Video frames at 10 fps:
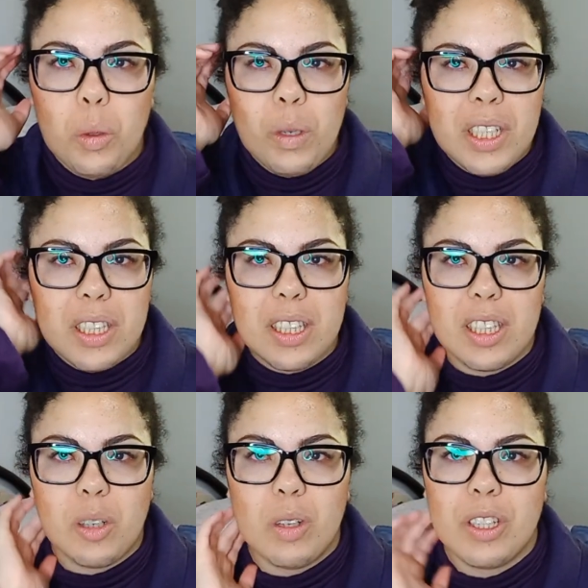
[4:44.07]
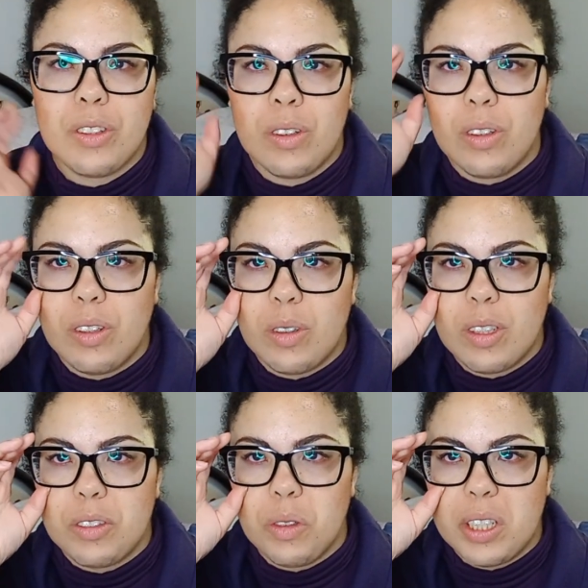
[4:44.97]
Quindi questo,
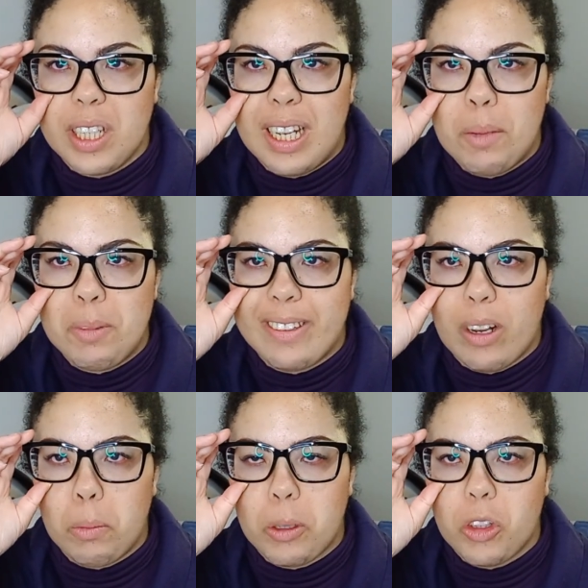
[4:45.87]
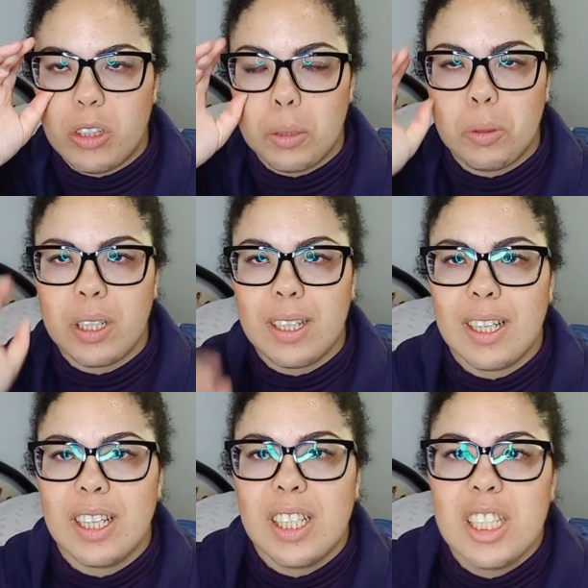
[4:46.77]
questo occhiale mi stanno piacendo a
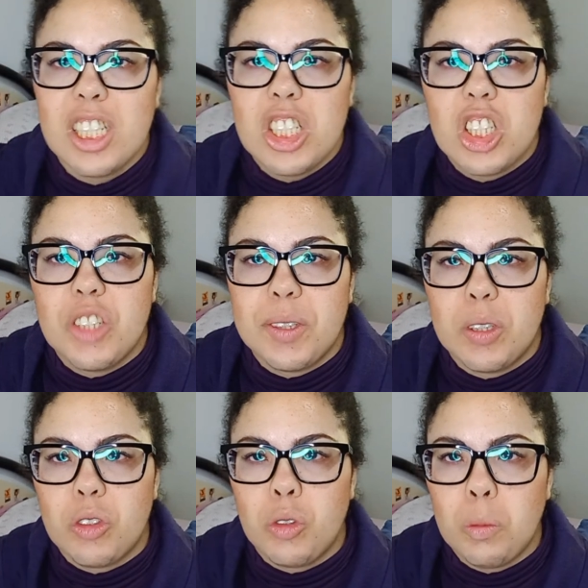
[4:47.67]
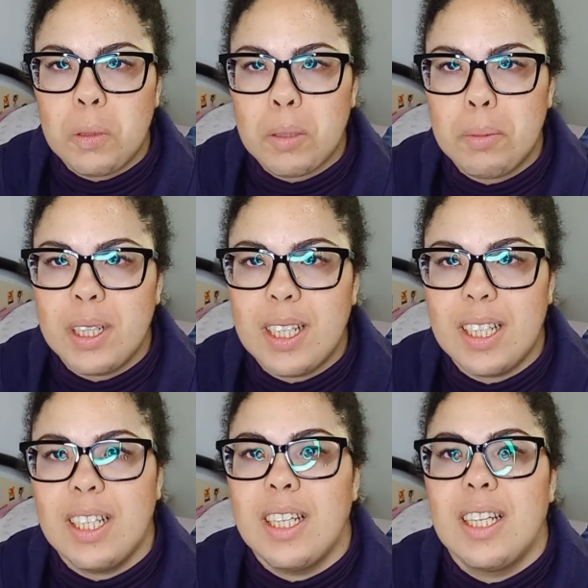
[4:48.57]
morire, ci vedo super
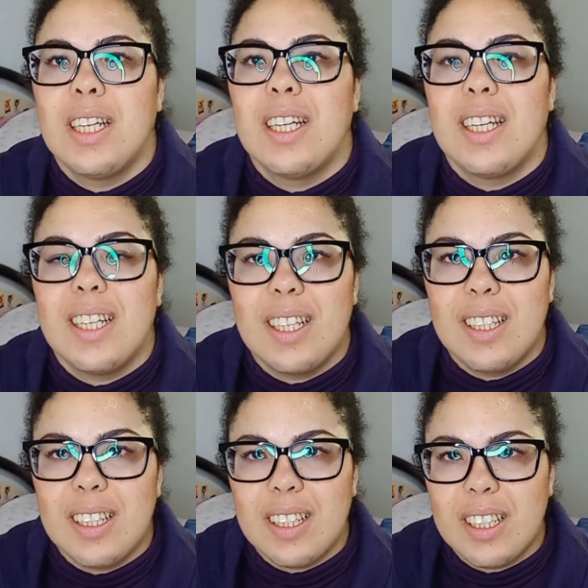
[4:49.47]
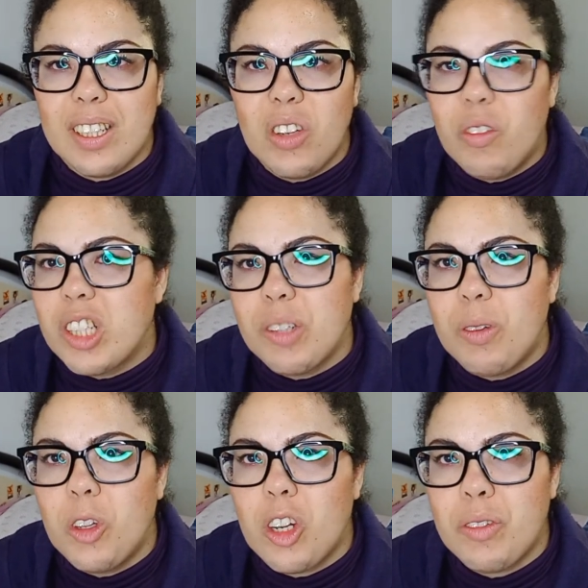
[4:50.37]
bene e non
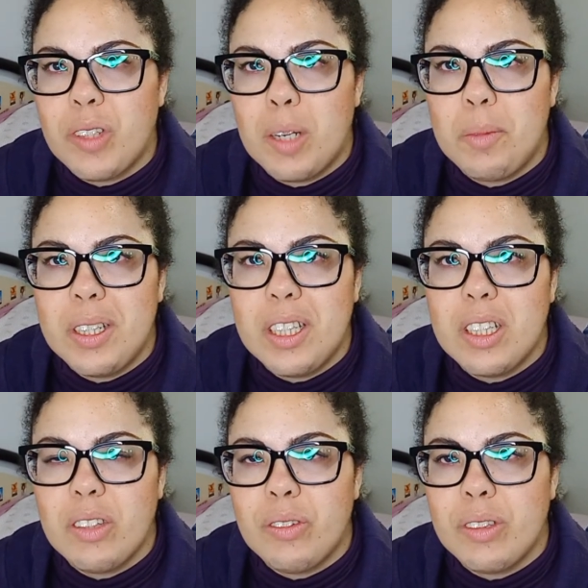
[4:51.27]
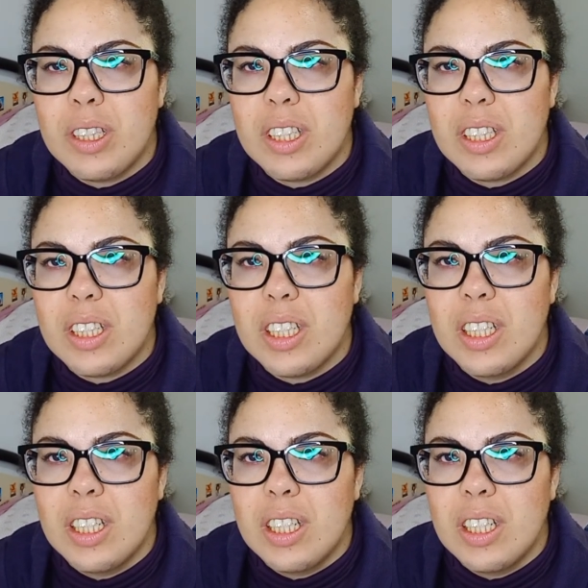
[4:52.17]
vedevo l'ora finalmente di, di,